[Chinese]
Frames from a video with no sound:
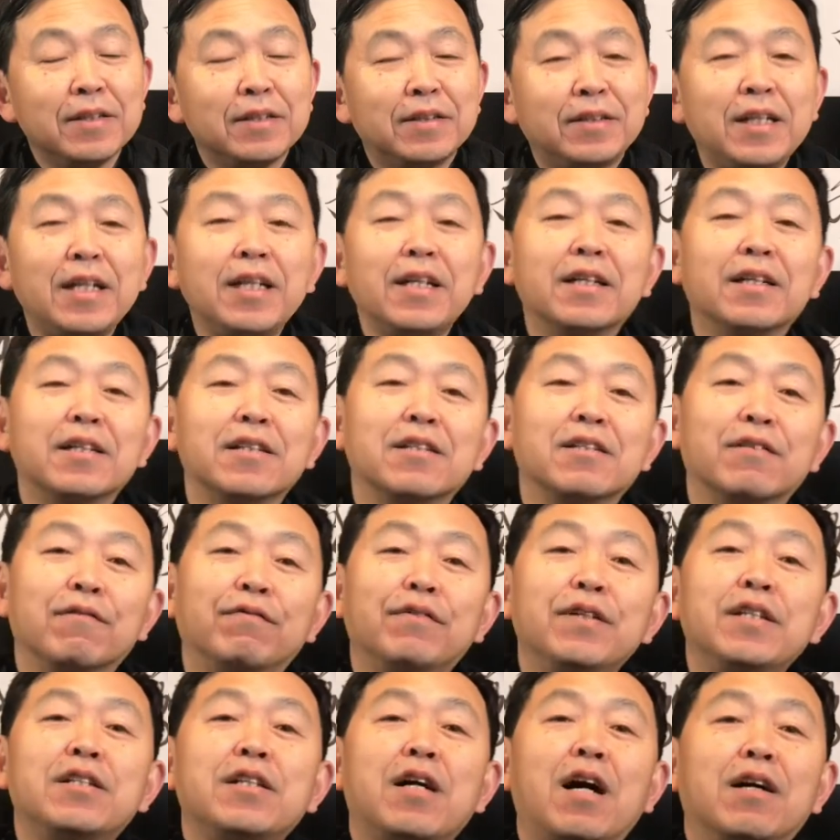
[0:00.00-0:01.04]
这个是
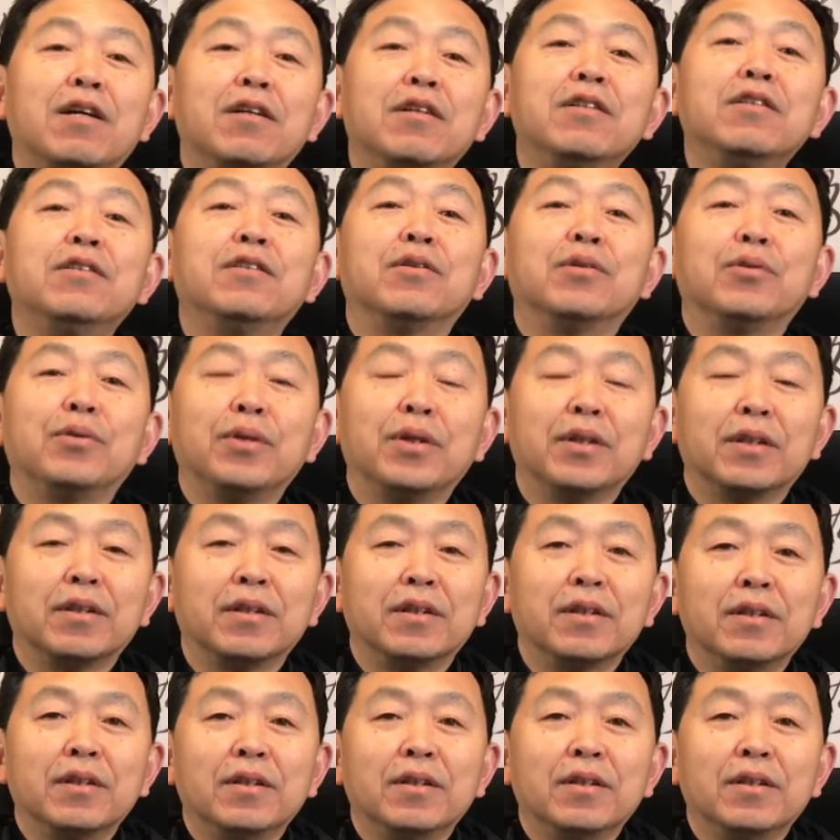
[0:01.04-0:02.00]
非常恶劣的